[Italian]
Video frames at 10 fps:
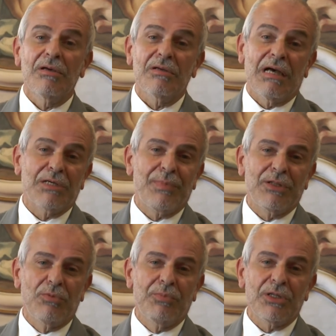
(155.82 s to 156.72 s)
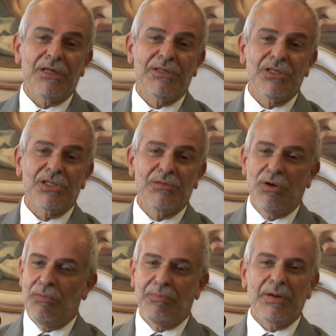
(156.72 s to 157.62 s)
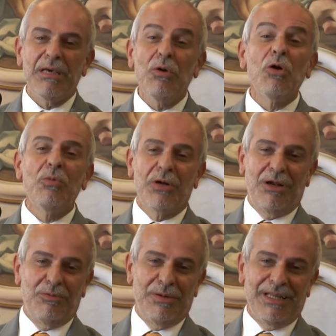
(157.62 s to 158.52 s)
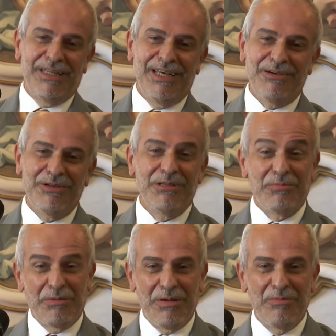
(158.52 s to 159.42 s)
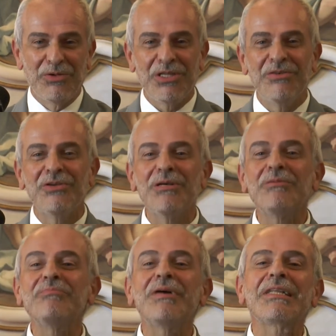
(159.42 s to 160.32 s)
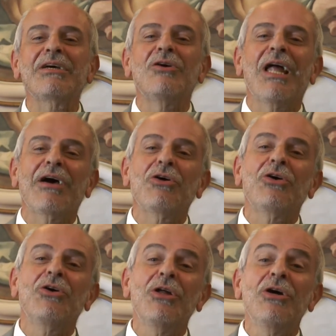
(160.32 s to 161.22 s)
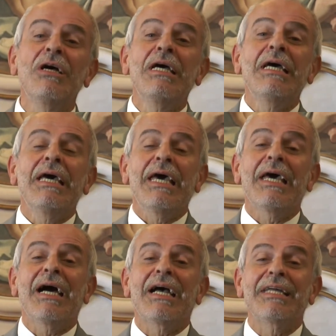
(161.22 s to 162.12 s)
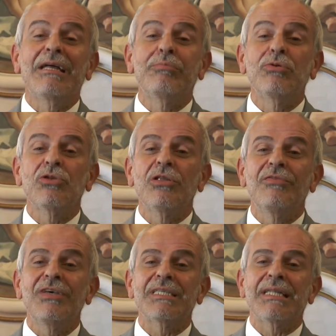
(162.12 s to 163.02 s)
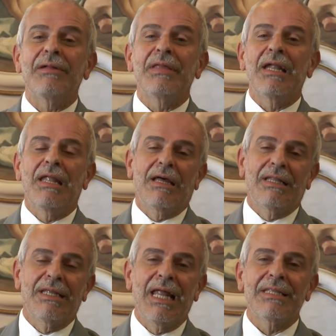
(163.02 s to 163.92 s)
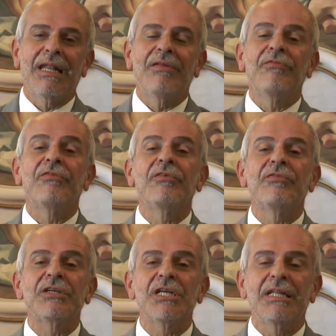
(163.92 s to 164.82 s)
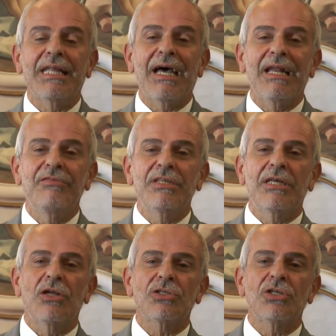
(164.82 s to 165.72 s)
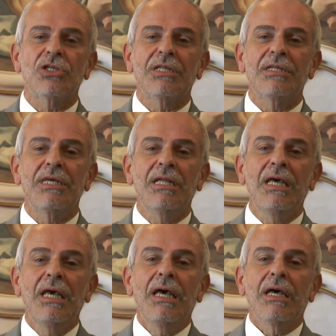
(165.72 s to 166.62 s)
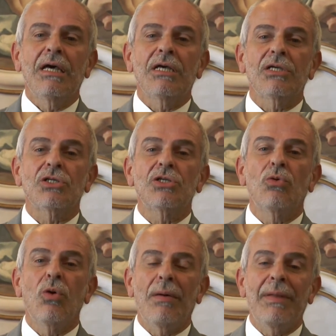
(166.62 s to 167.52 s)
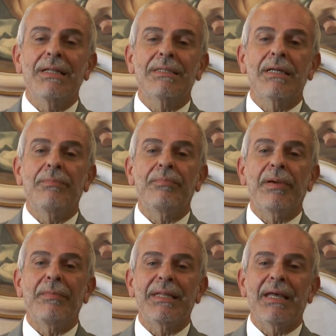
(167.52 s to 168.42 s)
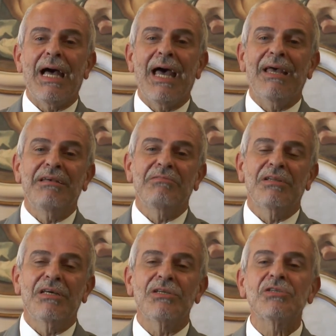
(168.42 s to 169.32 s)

Aspetto importantissimo, primo comune in Lombardia, quindi per me è un motivo di particolare orgoglio e anche dal punto di vista del, al di là del facilitare la vita dei nostri cittadini, eh, sicuramente permetterà in